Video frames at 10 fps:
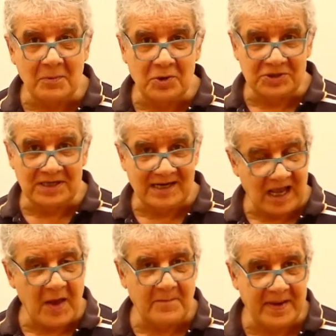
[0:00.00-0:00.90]
bote
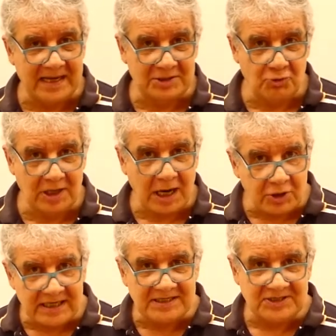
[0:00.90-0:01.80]
respecto a la
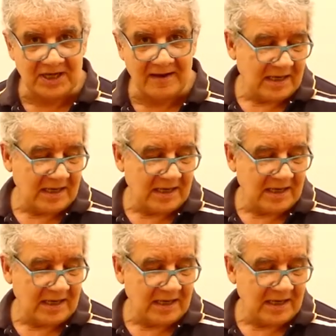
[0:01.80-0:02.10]
orilla,